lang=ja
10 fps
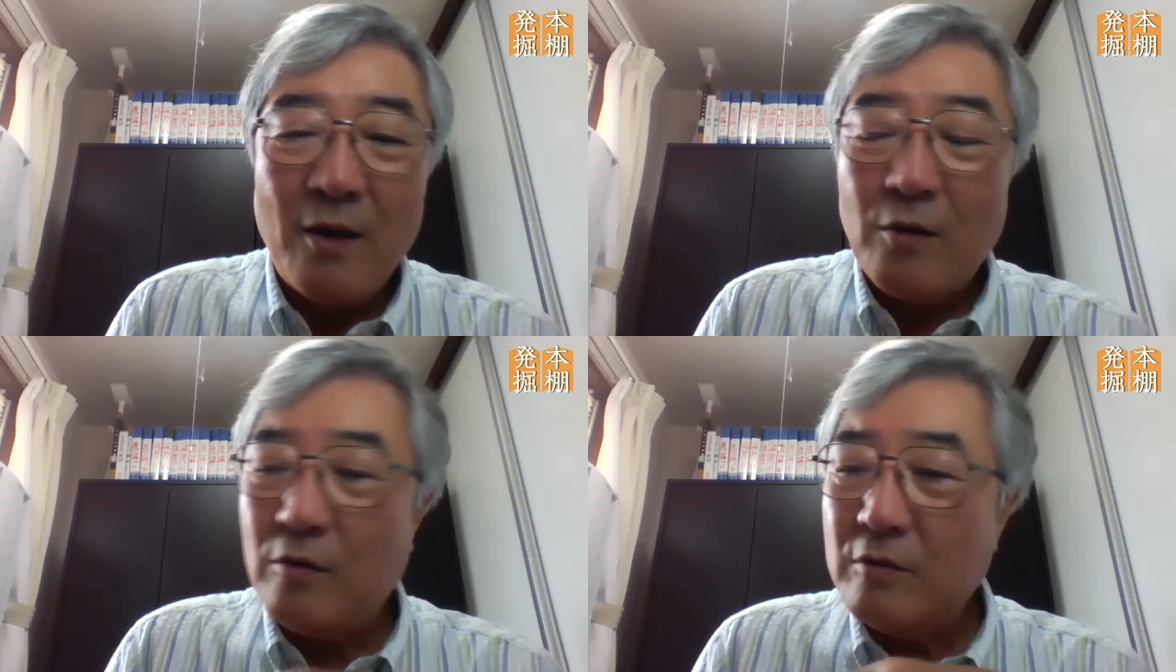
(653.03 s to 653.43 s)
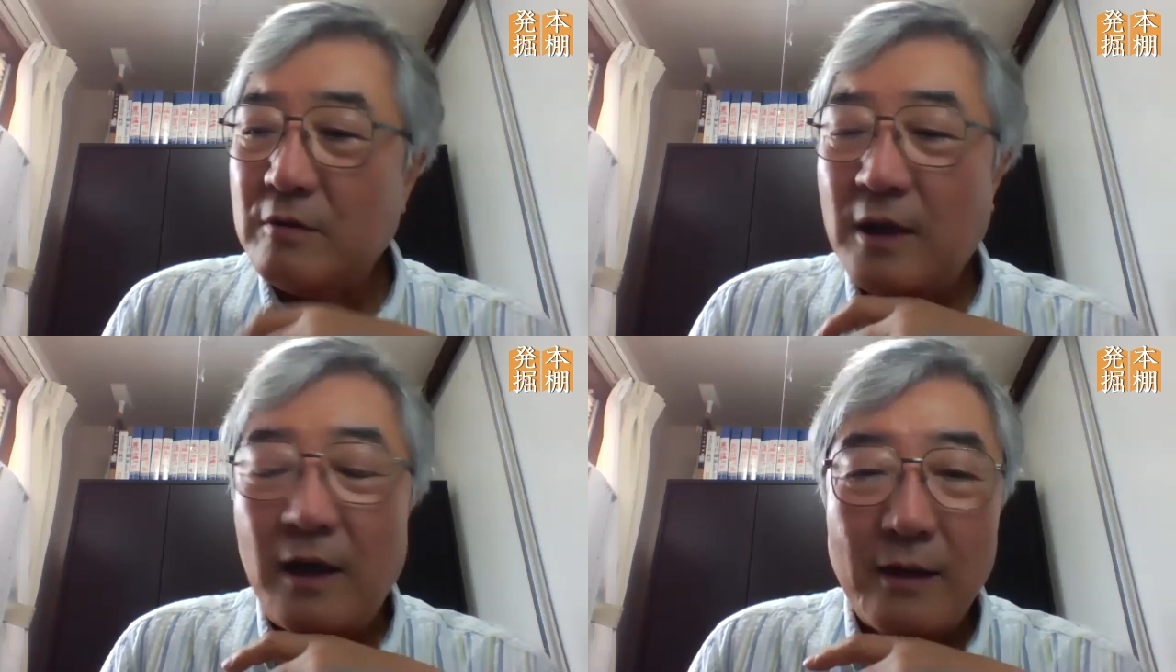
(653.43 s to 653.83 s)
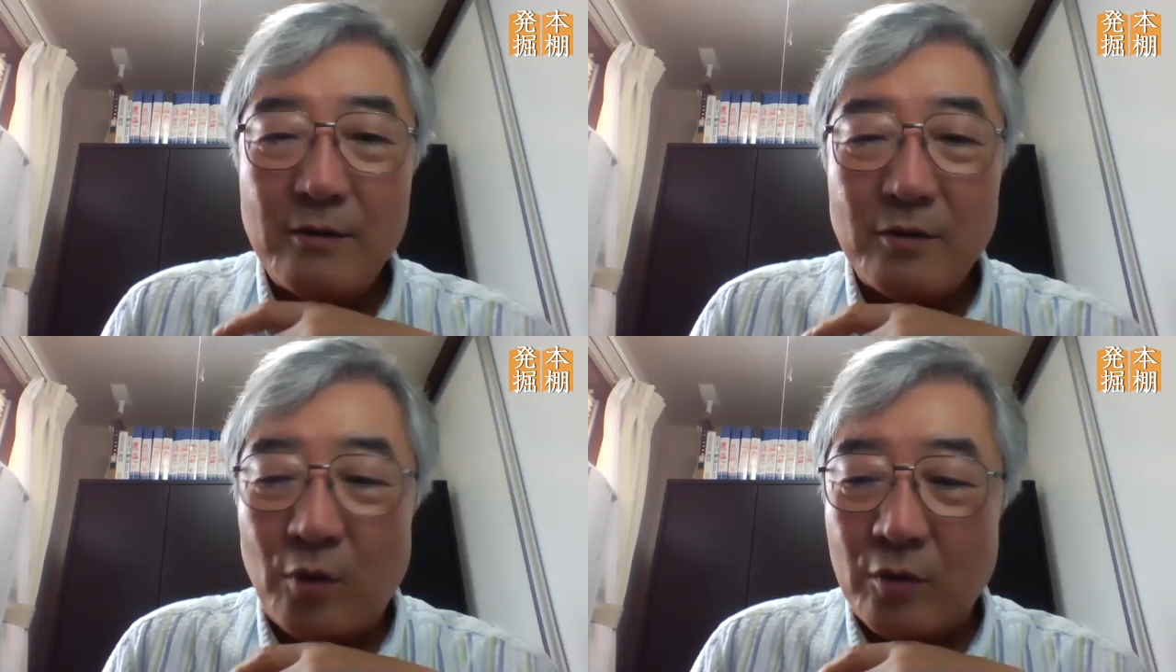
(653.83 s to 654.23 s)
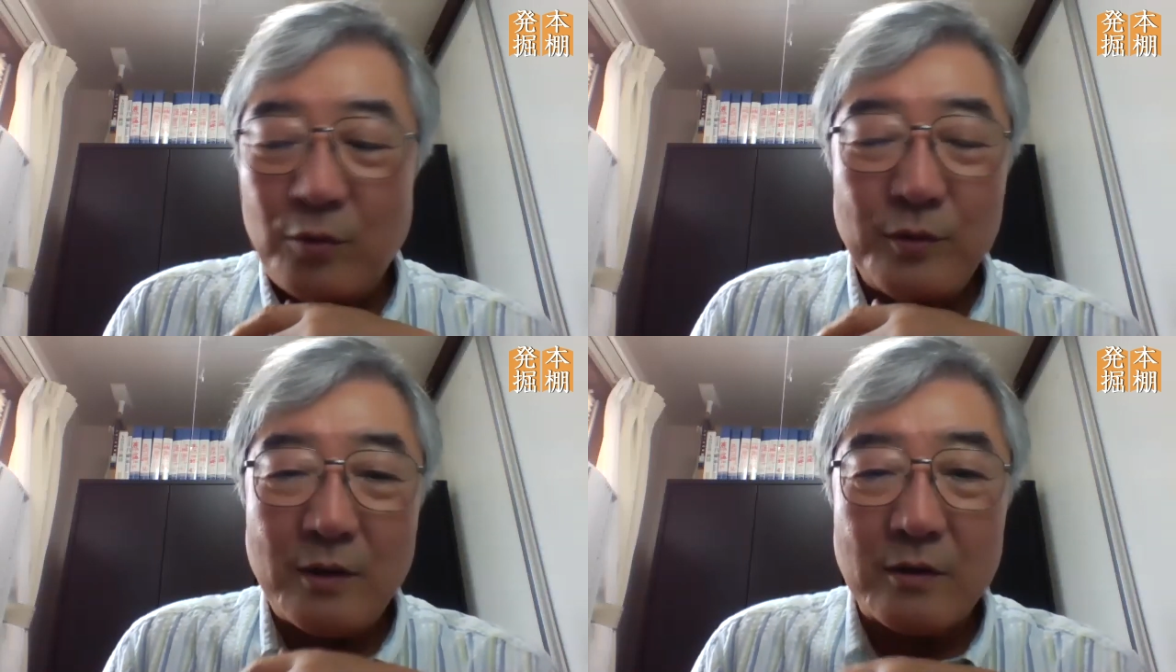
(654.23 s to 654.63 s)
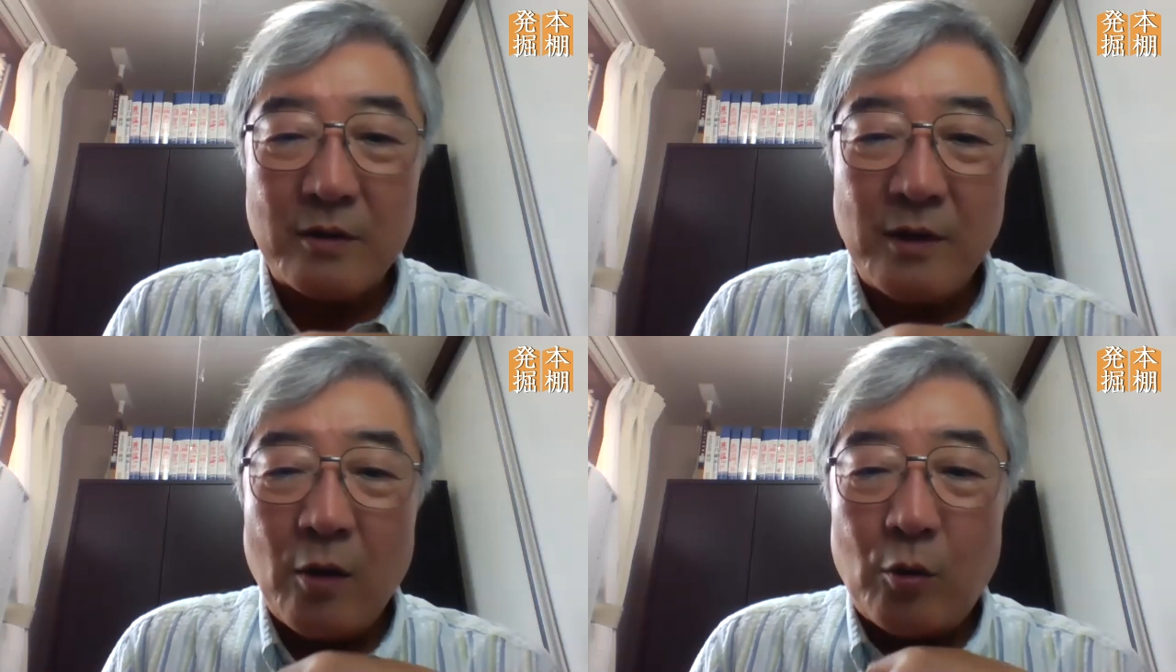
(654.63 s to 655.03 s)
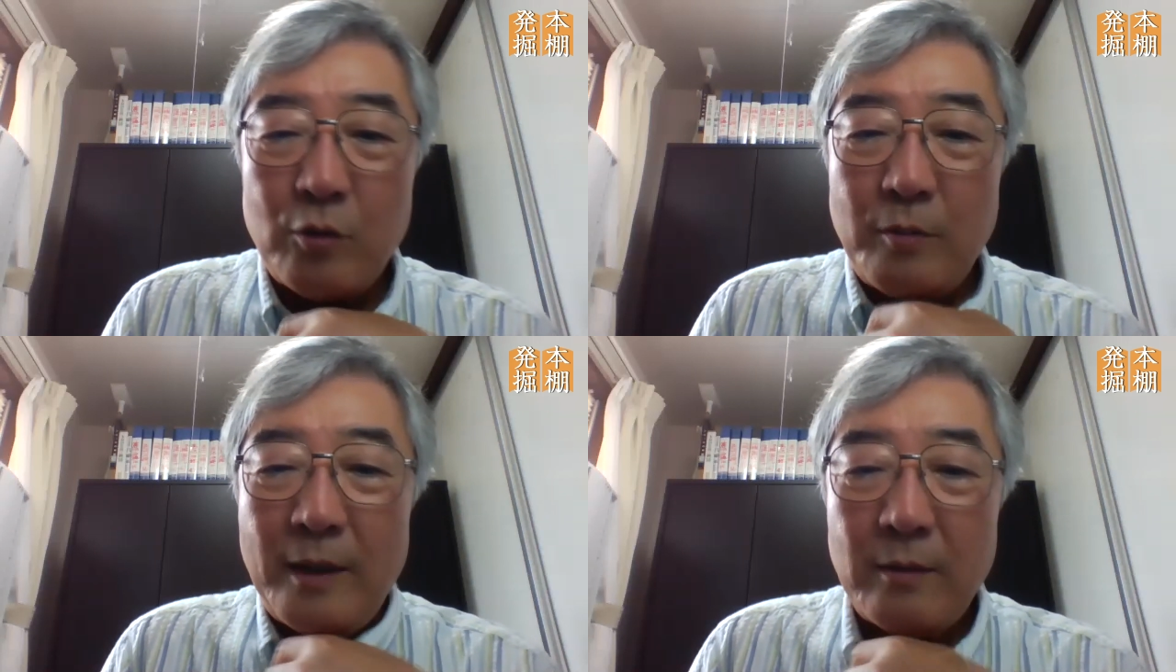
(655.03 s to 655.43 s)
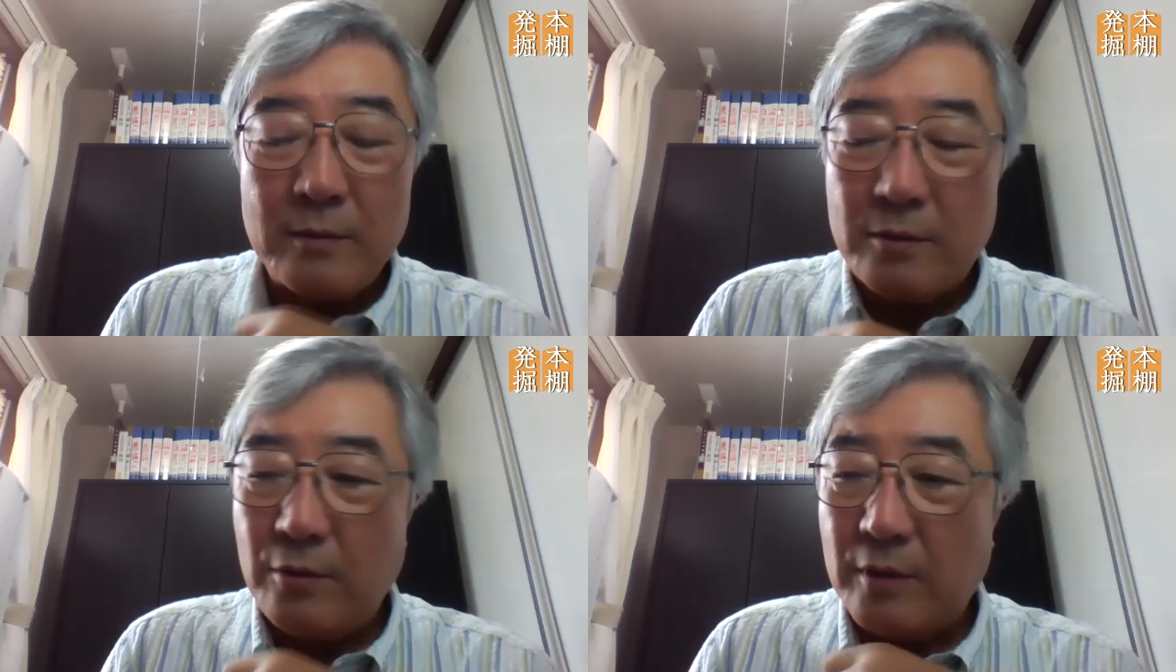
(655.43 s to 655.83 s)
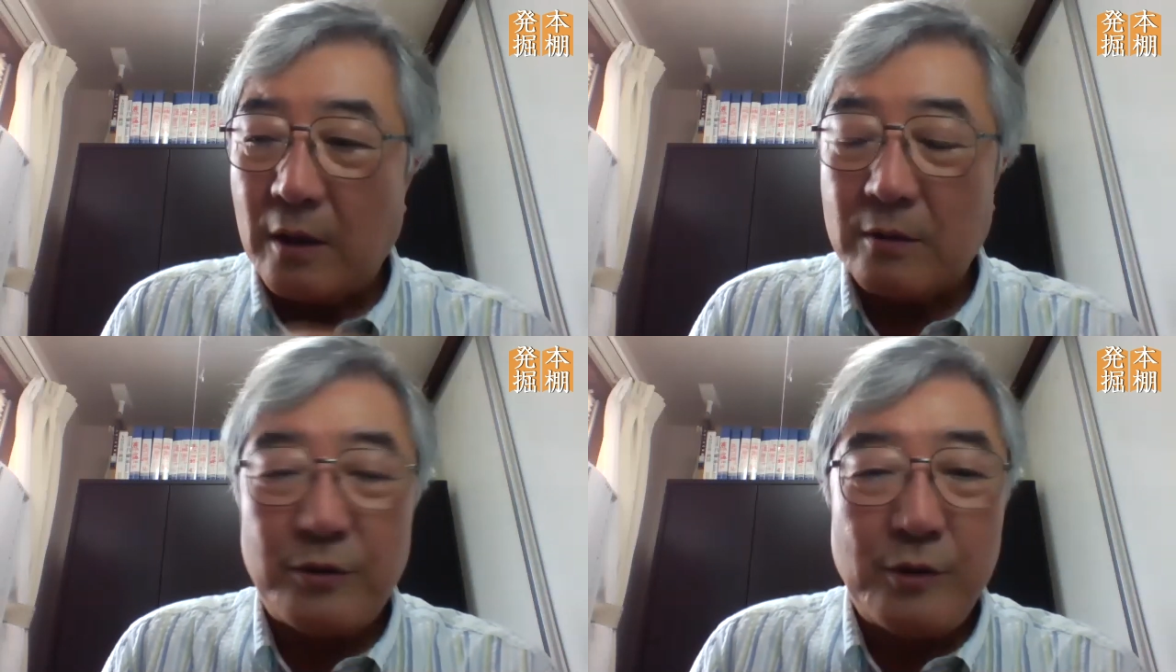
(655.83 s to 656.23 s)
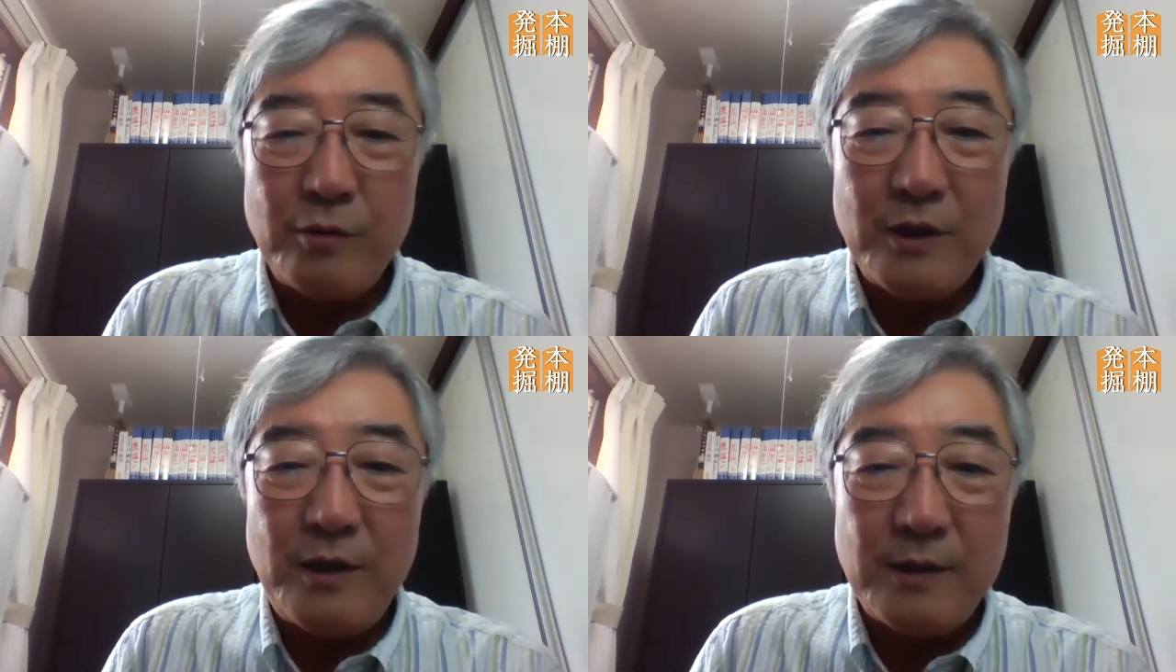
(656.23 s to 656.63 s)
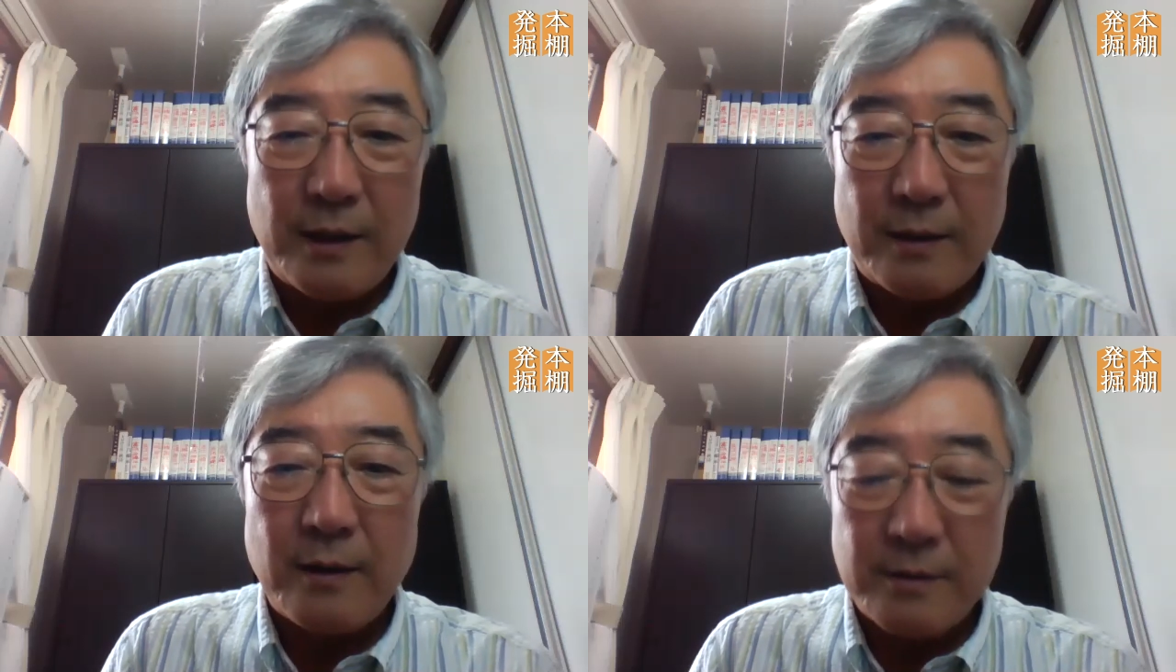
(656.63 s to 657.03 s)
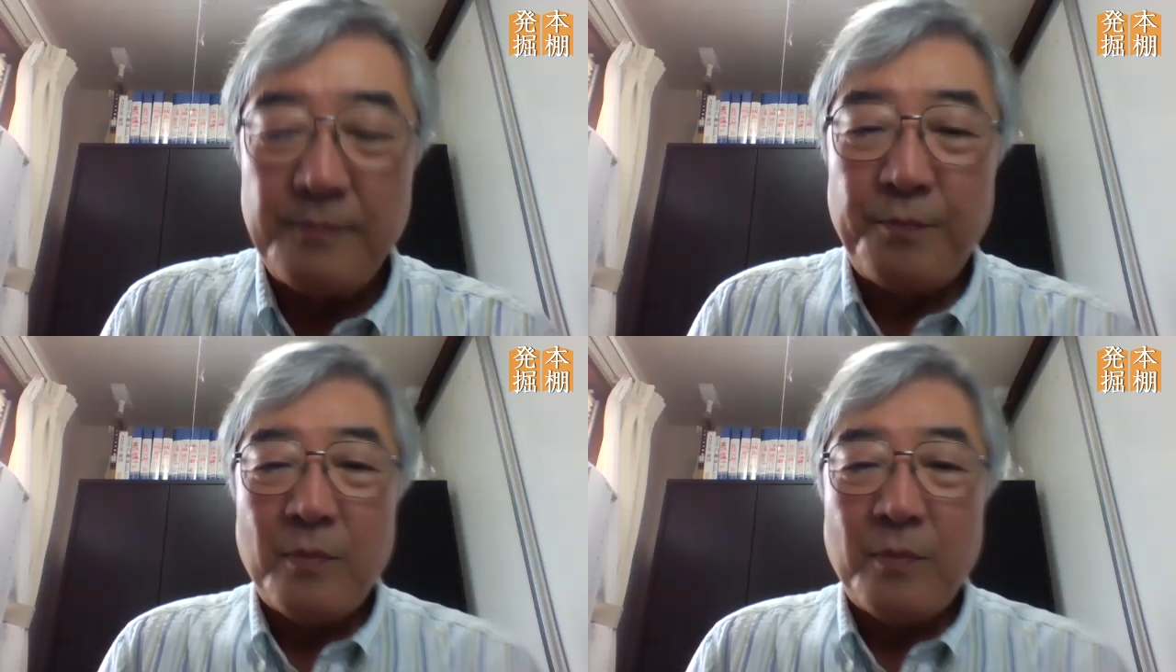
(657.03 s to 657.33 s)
ここは入るととにかく言葉をっていうか口を聞いちゃいけないです。